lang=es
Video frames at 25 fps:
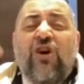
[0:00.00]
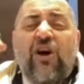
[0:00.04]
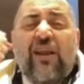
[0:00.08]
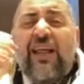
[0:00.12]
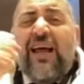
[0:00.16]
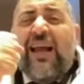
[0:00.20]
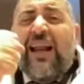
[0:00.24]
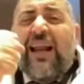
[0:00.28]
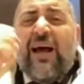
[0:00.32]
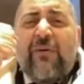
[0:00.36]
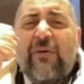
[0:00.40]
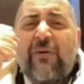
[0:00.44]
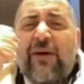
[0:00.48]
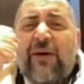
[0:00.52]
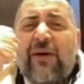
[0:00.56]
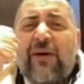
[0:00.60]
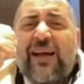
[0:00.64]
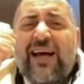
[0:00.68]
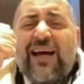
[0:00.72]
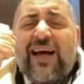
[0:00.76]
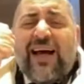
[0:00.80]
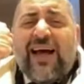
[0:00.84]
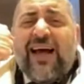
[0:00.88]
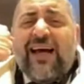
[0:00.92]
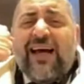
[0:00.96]
Toda la
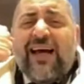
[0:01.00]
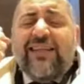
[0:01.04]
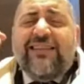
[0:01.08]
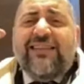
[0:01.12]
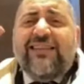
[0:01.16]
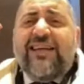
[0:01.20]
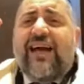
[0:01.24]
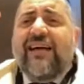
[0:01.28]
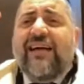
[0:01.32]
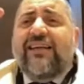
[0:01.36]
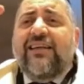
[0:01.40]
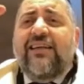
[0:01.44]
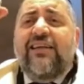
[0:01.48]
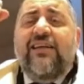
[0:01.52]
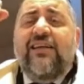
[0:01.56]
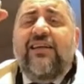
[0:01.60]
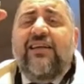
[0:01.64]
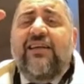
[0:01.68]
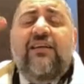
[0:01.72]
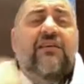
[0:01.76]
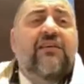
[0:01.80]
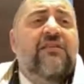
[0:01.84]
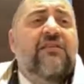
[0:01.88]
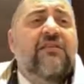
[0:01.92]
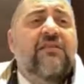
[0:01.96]
verajá está
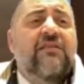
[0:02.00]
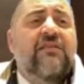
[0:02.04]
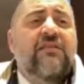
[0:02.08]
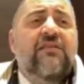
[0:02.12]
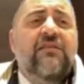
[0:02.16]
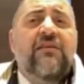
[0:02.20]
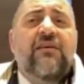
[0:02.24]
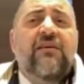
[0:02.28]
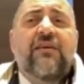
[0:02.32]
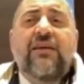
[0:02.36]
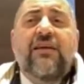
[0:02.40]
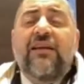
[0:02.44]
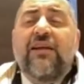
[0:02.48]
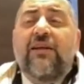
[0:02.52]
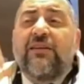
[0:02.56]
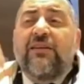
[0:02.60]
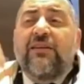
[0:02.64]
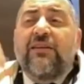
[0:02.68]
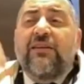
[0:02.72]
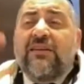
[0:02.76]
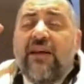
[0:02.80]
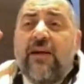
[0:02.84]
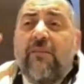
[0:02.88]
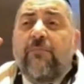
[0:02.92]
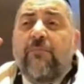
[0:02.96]
aquí en
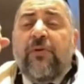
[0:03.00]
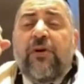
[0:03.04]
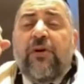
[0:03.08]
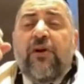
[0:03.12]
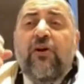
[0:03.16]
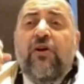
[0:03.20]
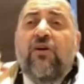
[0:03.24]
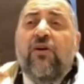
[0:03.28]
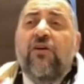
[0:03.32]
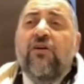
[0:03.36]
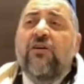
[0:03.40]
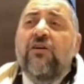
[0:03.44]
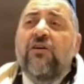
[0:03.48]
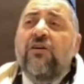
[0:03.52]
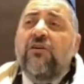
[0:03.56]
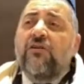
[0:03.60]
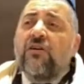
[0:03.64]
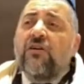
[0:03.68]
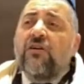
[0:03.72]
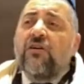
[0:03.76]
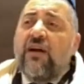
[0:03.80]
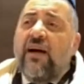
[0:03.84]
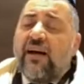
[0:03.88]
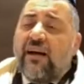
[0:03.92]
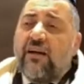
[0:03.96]
el templo,
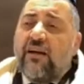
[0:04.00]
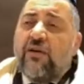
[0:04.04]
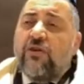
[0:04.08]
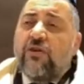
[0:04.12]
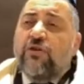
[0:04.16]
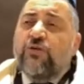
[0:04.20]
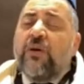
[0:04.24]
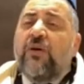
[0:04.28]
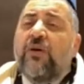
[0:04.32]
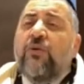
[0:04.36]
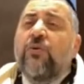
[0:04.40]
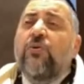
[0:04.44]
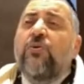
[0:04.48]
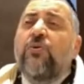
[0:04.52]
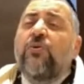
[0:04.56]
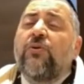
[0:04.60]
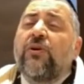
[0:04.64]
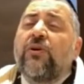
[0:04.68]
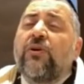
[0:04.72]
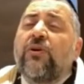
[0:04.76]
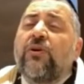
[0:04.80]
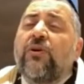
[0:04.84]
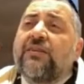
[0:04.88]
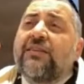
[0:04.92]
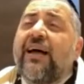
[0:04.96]
a Kadosh
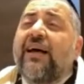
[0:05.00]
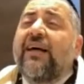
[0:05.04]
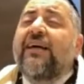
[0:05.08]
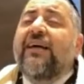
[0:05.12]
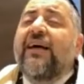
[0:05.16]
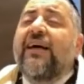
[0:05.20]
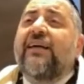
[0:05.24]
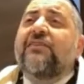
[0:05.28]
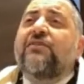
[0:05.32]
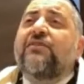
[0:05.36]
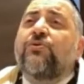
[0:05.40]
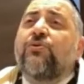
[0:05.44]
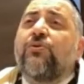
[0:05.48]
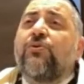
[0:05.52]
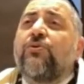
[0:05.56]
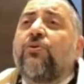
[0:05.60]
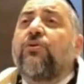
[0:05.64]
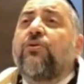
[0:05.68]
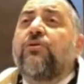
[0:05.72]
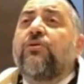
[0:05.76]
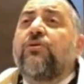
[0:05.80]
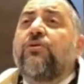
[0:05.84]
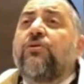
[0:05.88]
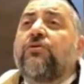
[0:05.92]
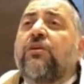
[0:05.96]
Barujú que saca
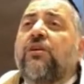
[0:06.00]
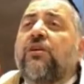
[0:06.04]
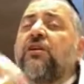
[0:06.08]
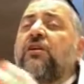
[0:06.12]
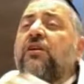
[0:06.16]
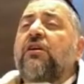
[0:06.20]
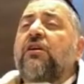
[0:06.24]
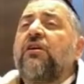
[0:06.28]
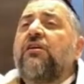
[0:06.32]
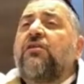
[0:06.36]
su luz,